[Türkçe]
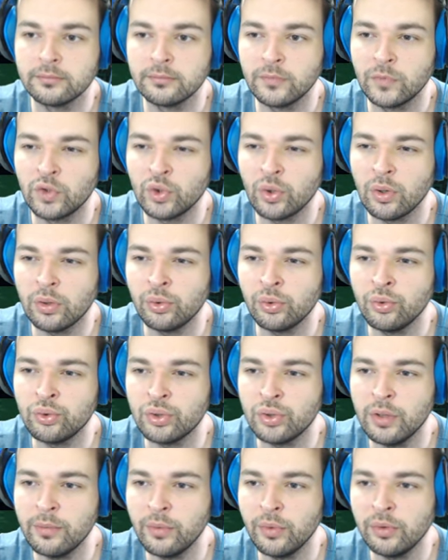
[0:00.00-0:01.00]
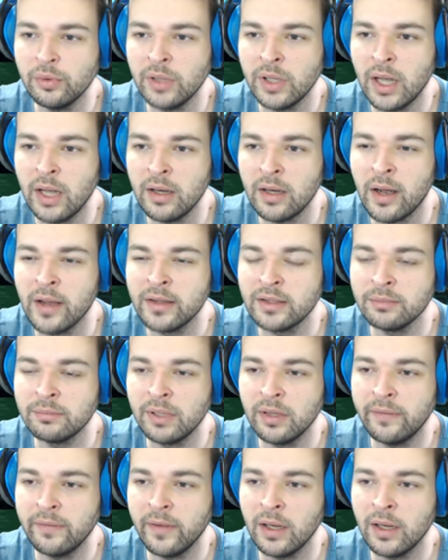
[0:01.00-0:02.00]
çok güçlü mü? Yani
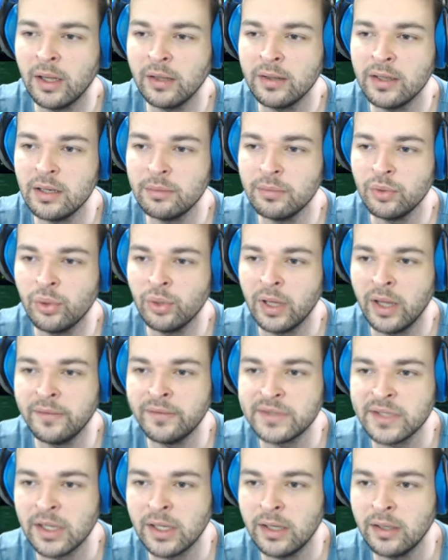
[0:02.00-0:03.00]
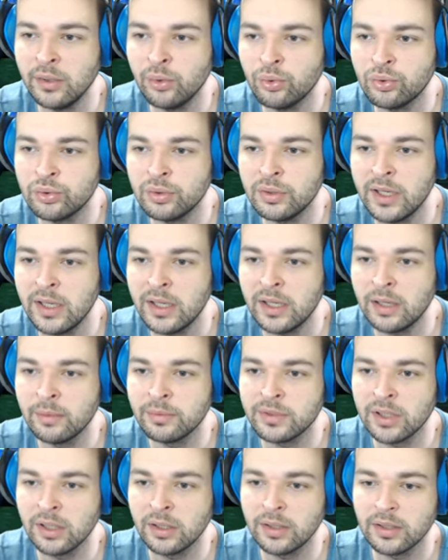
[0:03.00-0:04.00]
itemları fena değil ama öyle efsane de güçlü değil
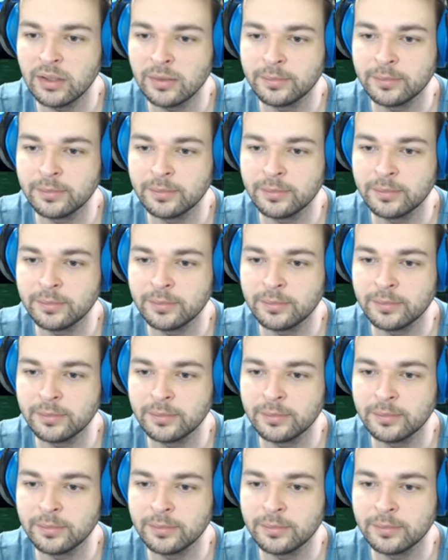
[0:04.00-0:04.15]
gibi sanki.